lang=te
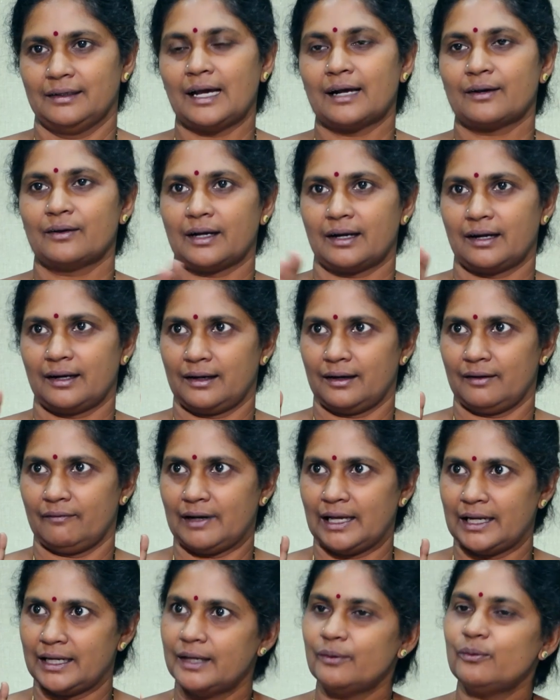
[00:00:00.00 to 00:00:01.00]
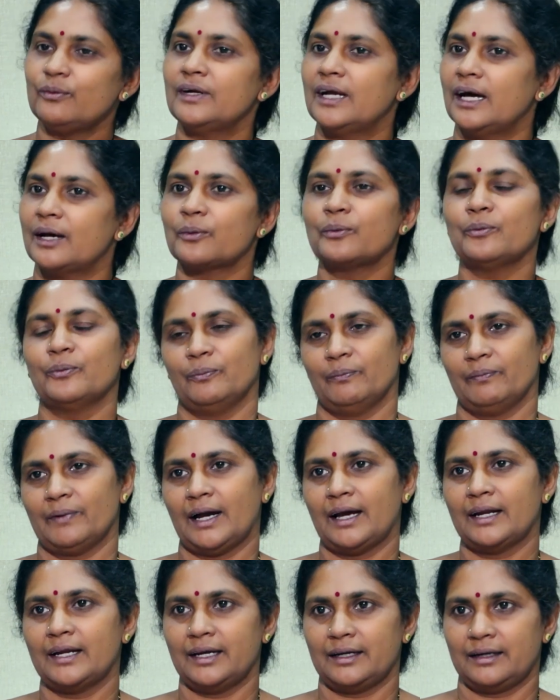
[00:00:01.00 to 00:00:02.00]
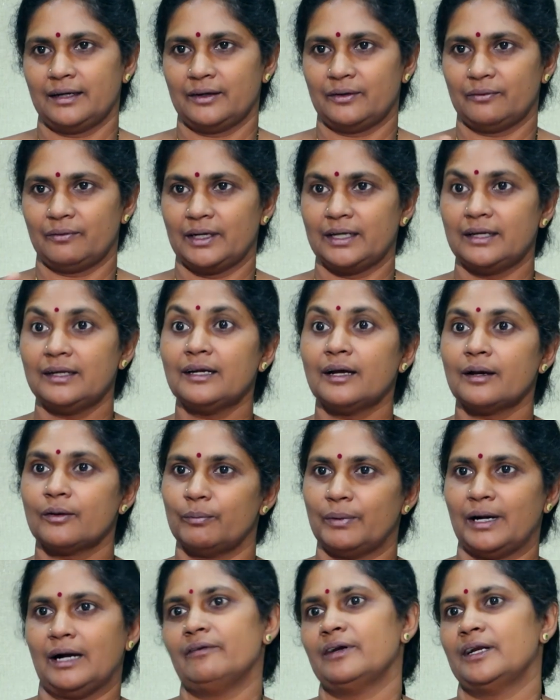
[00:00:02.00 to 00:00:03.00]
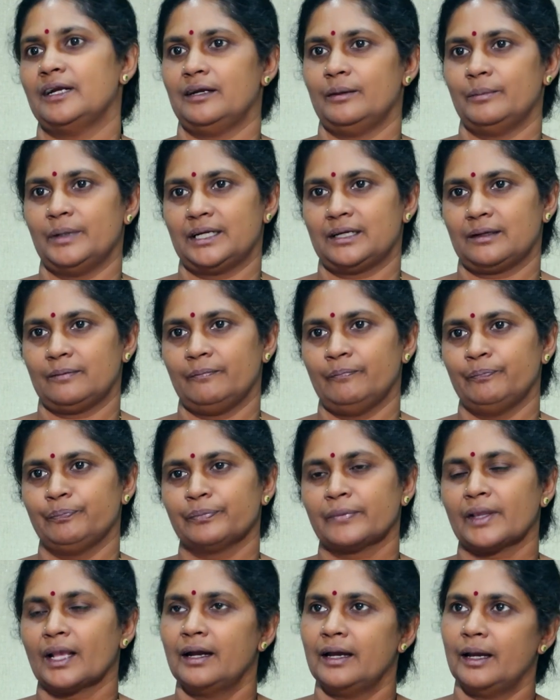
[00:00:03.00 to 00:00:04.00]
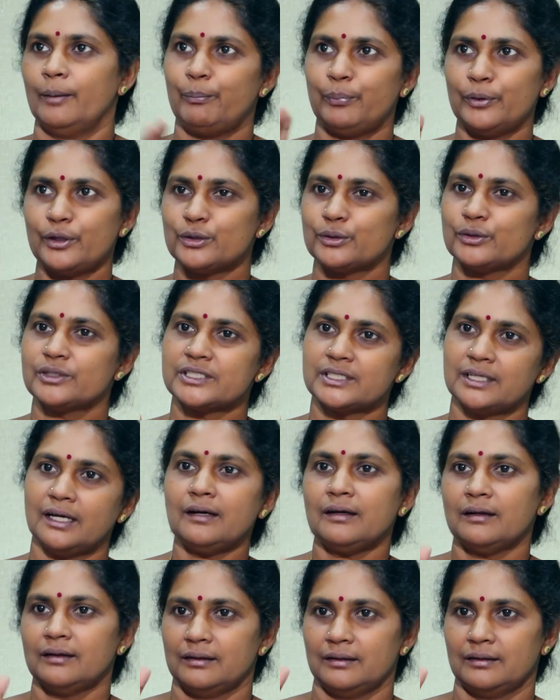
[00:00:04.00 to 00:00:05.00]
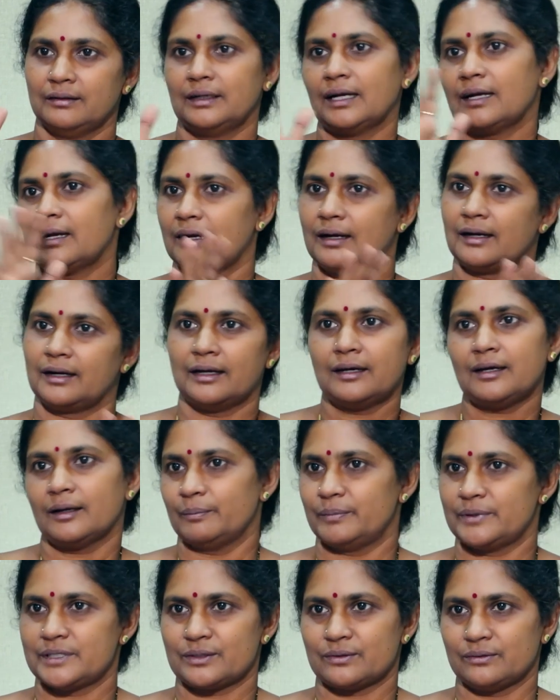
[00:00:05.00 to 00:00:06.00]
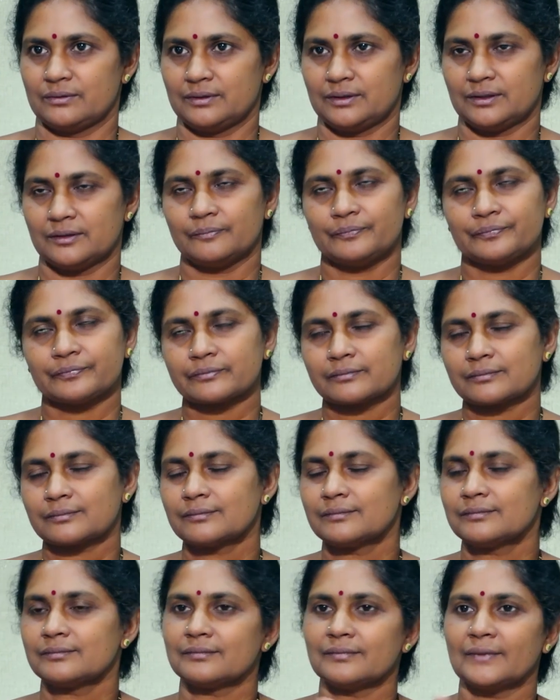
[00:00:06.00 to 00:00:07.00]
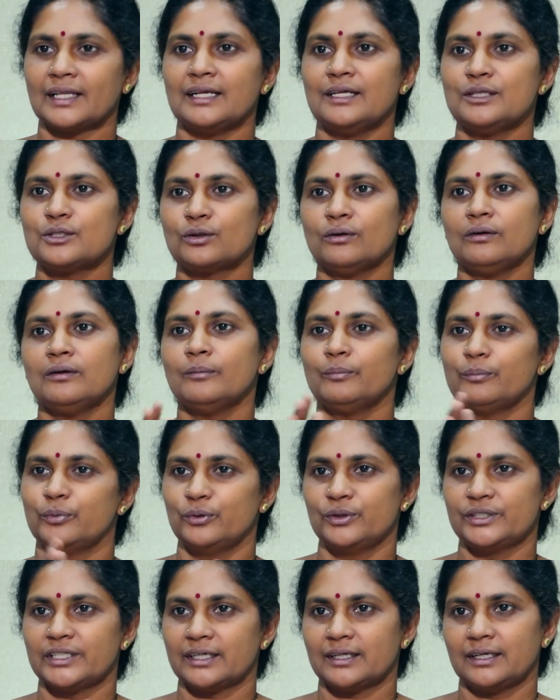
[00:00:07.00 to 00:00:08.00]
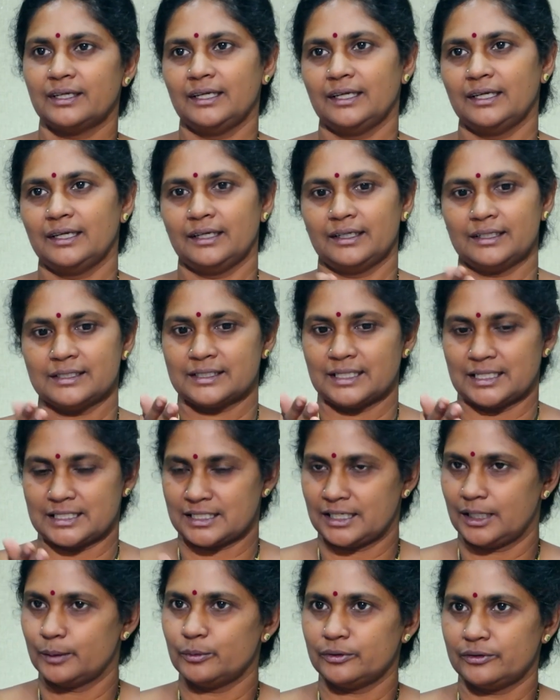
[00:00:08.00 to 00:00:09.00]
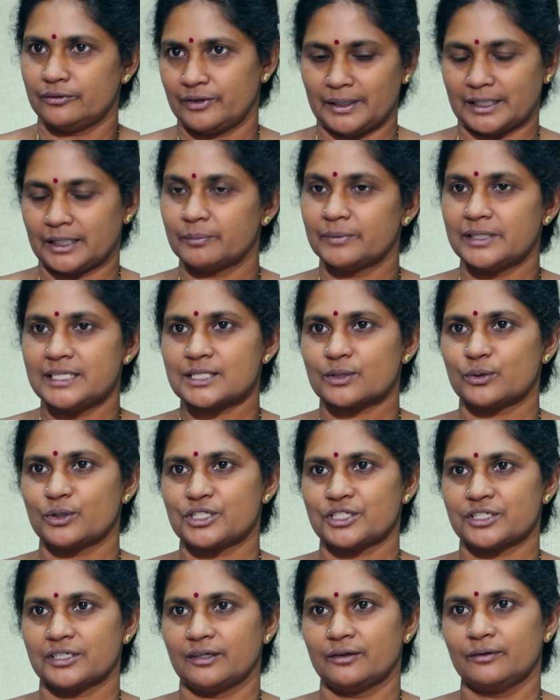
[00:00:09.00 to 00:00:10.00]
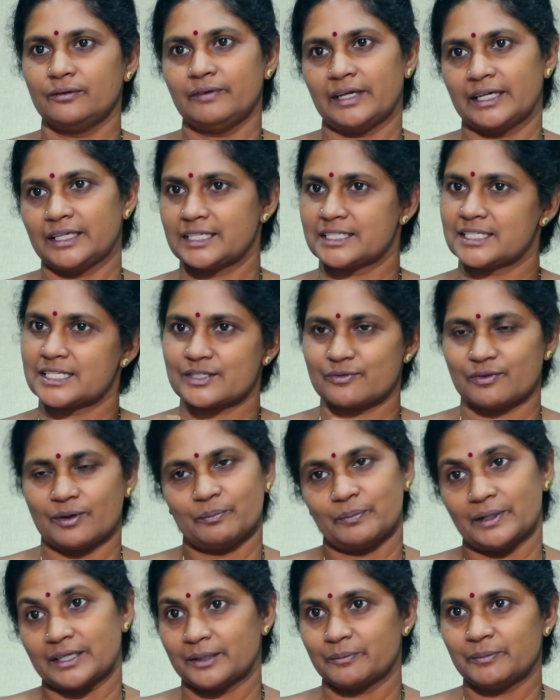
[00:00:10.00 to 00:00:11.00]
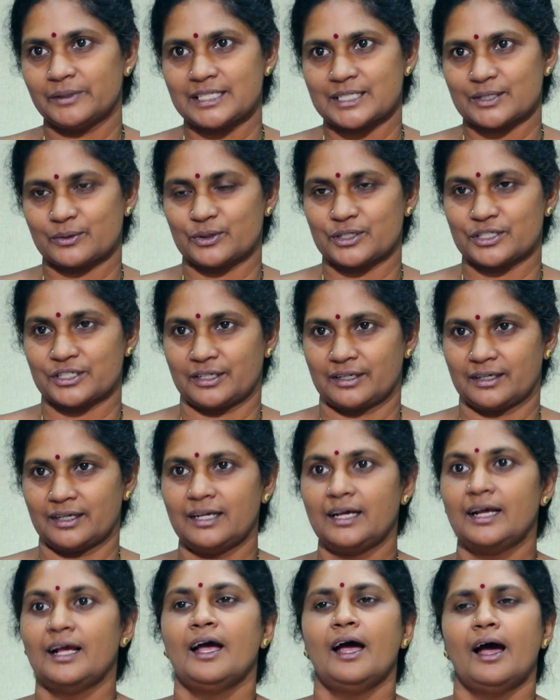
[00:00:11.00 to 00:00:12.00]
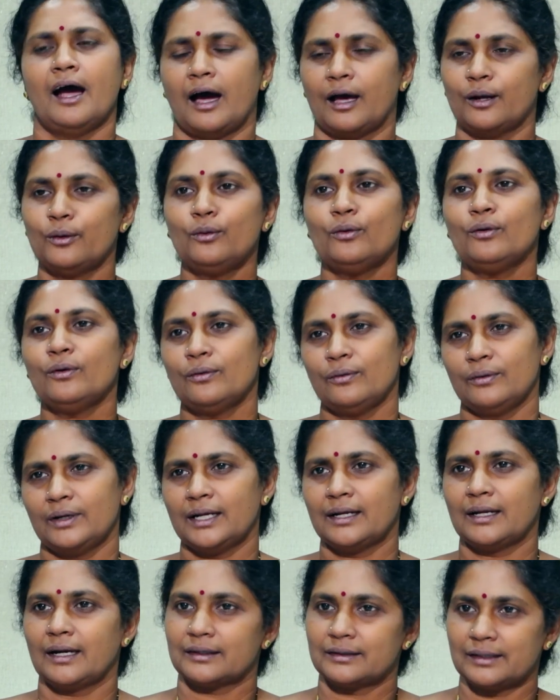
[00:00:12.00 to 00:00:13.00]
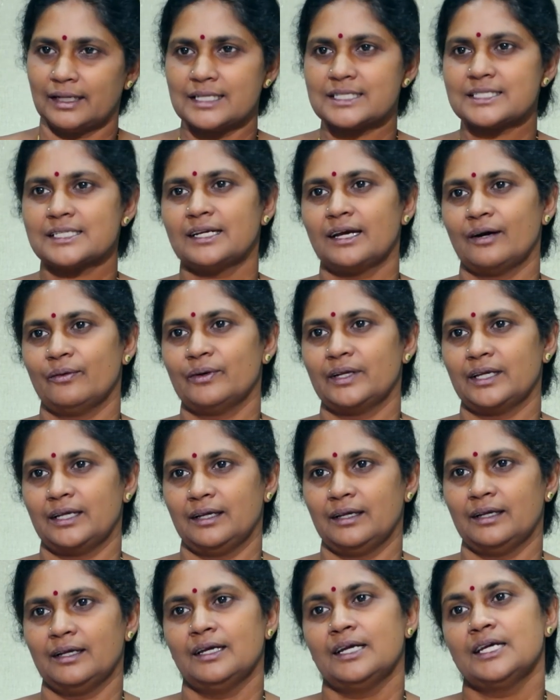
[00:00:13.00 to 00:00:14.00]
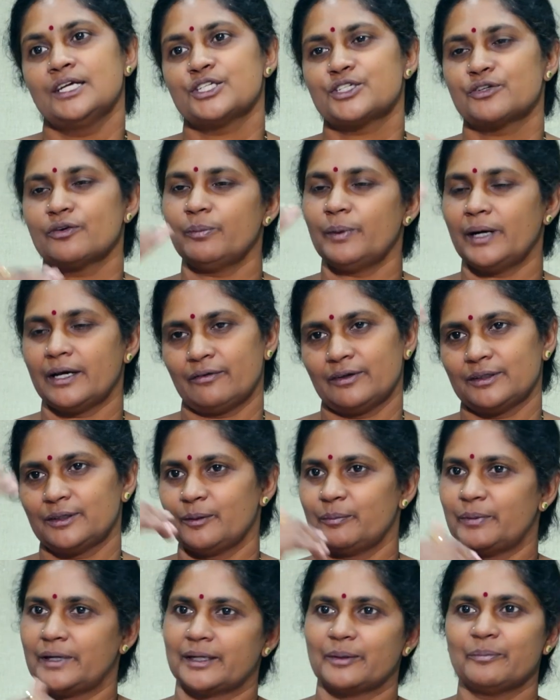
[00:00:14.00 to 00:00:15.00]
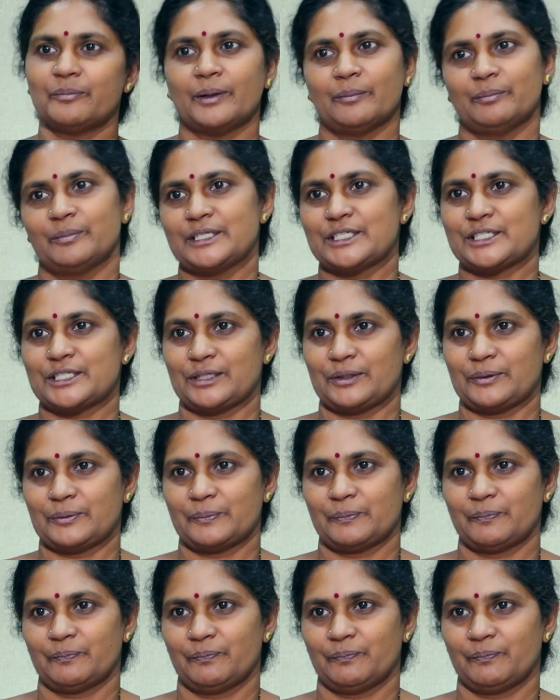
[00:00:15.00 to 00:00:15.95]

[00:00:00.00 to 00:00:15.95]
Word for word: నాకు అక్కడ వాళ్ళే ఉన్నారు అనేటటువంటి నాకు భావన అనమాట ఎప్పుడు చూసినా నాకు అక్కడే కనిపిస్తుంది సో పూజకి సత్యనారాయణమూర్తి పటం తీసుకొచ్చాను వెంకటేశ్వర స్వామి పటం తీసుకొచ్చాను అనుకోకుండా నాకు తెలిసిన ఆవిడ శివపార్వతులు పటం పంపించారు